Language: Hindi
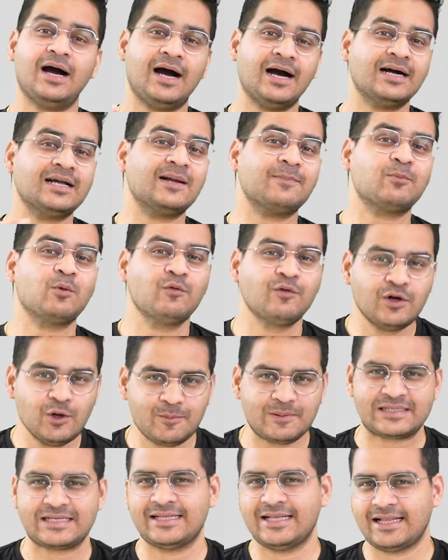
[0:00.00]
अगर आपको वीडियो
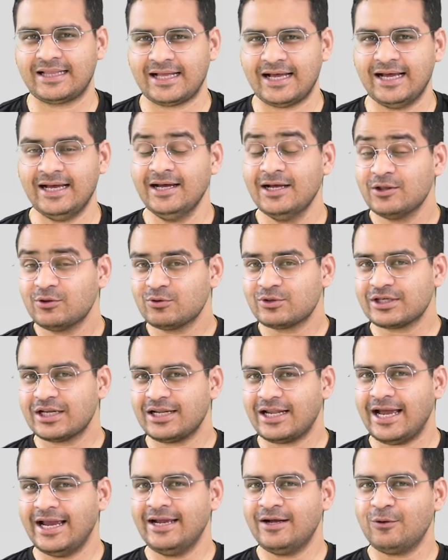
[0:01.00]
पसंद आता है तो उसे
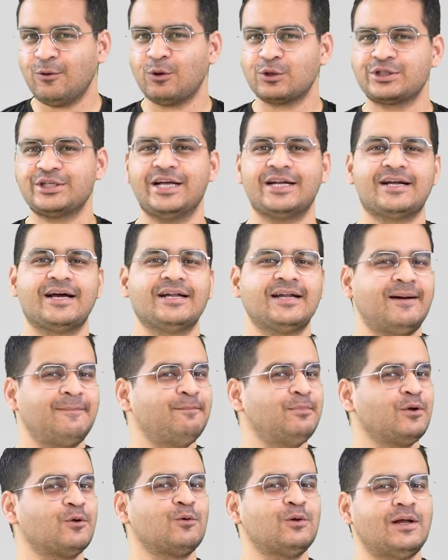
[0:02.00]
लाइक और शेयर करना
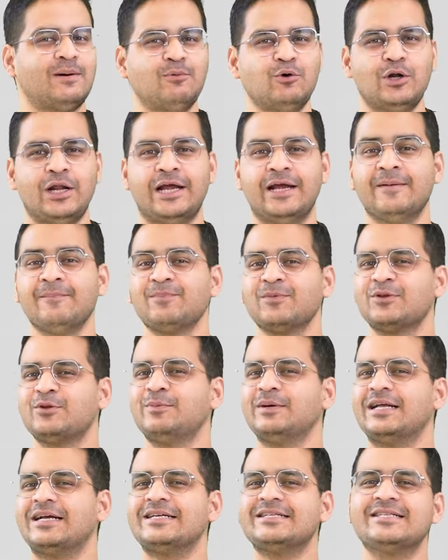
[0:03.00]
बिल्कुल ना भूलें तो
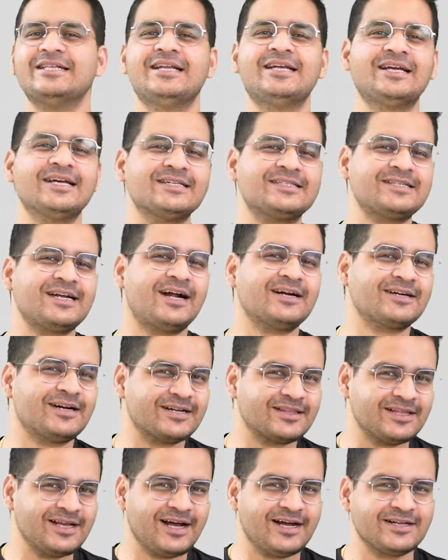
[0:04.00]
बिना किसी तरीके स्टार्ट
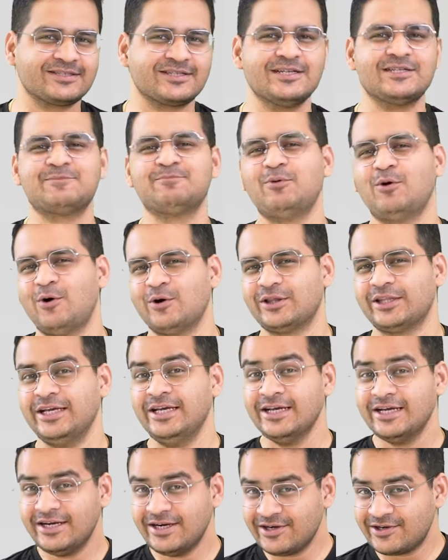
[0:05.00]
करते हैं आज के इस बहुत ही
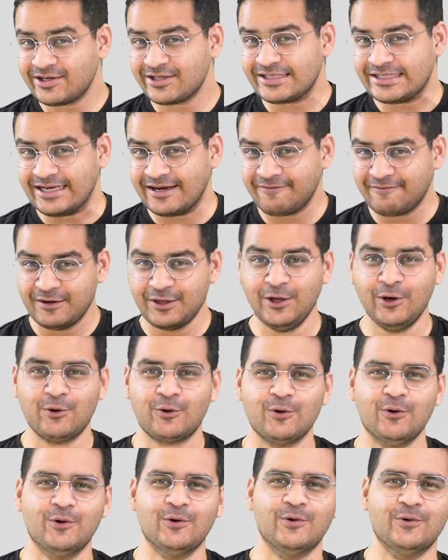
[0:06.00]
इंटरेस्टिंग वीडियो
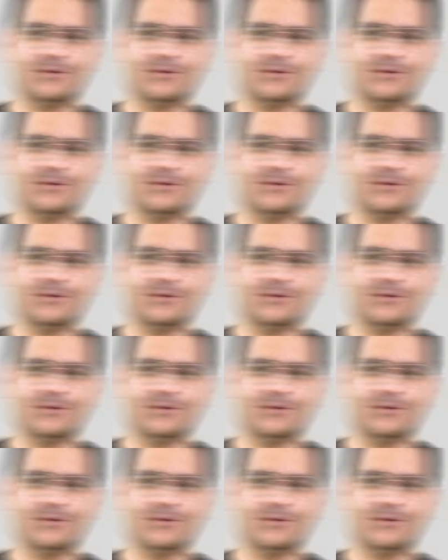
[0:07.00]
को